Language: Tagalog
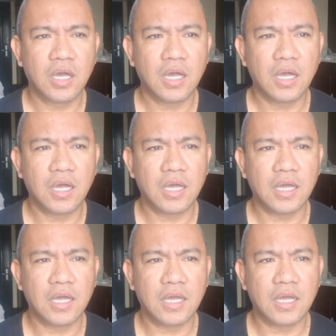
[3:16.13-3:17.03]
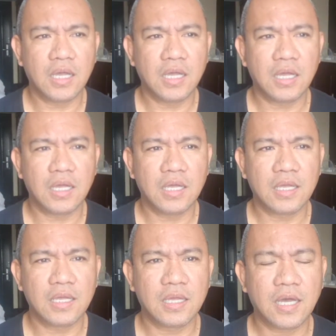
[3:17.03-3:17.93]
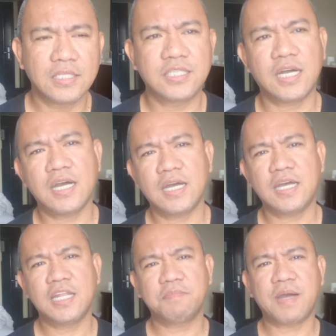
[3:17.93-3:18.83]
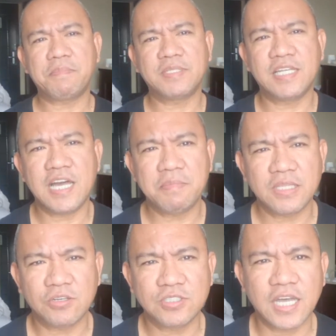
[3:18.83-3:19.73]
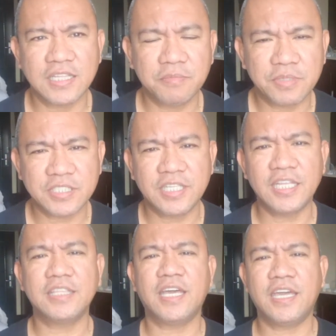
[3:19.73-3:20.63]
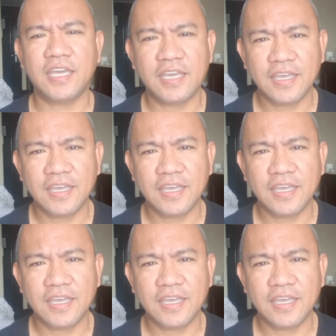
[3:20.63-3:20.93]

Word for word: Uh, at saka nagpapasalamat ako sa ating presidente